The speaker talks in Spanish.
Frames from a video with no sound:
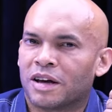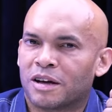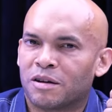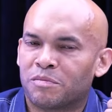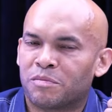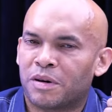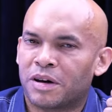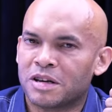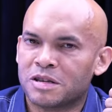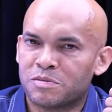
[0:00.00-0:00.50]
en
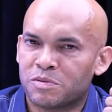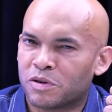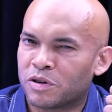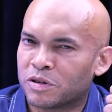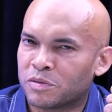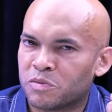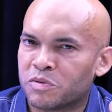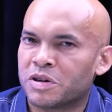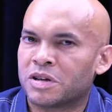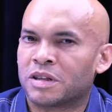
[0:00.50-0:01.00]
el país, pero
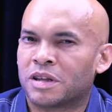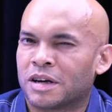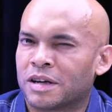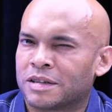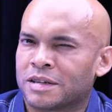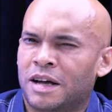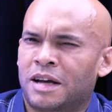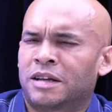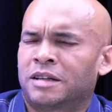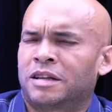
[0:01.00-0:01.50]
es muy
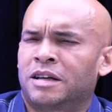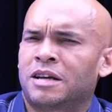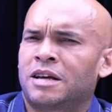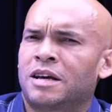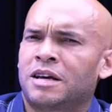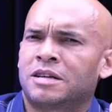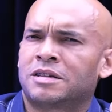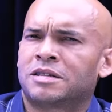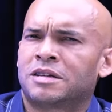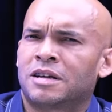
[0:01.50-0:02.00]
interesante y
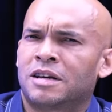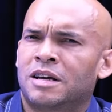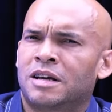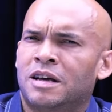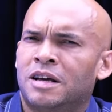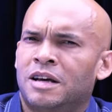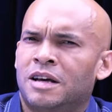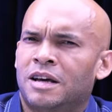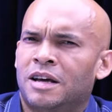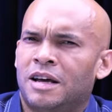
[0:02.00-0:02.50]
es
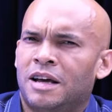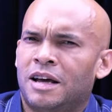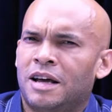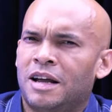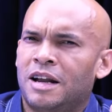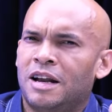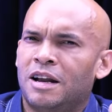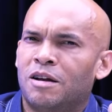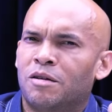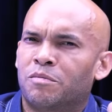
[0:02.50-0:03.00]

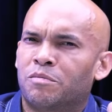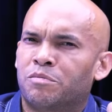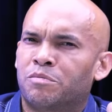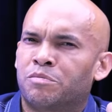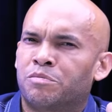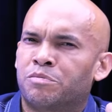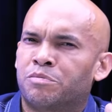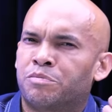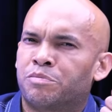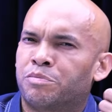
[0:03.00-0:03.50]
el
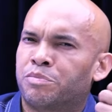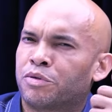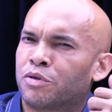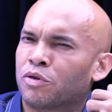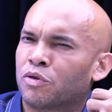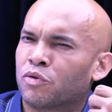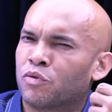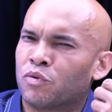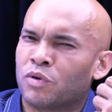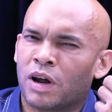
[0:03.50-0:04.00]

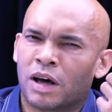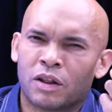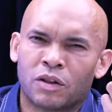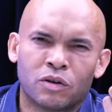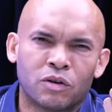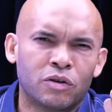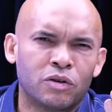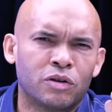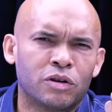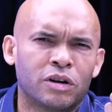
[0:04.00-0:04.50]

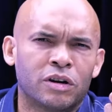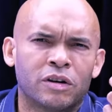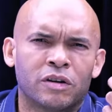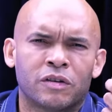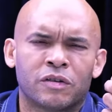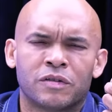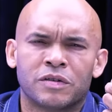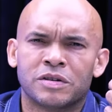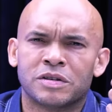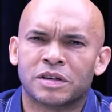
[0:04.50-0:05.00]
procurador
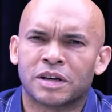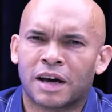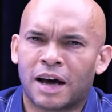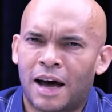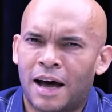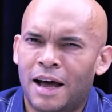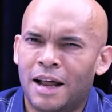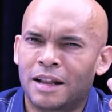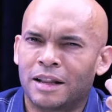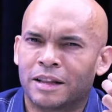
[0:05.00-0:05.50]
eh,
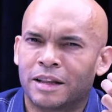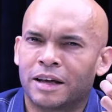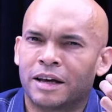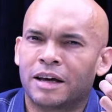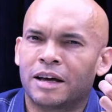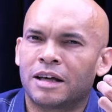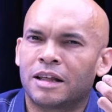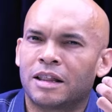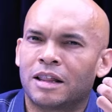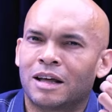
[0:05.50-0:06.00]
fiscal
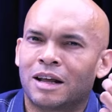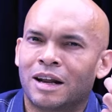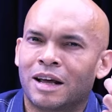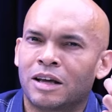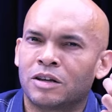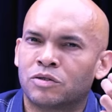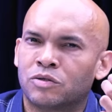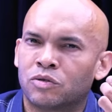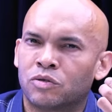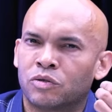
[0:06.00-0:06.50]
de
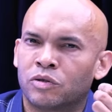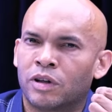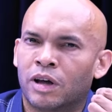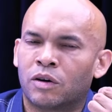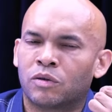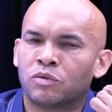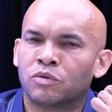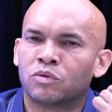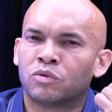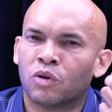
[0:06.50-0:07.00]
derecho de
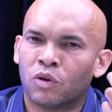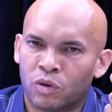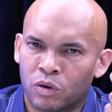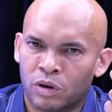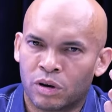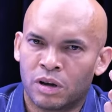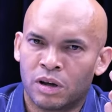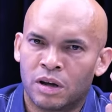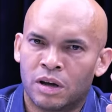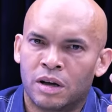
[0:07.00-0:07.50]

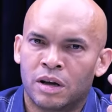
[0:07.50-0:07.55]
autor.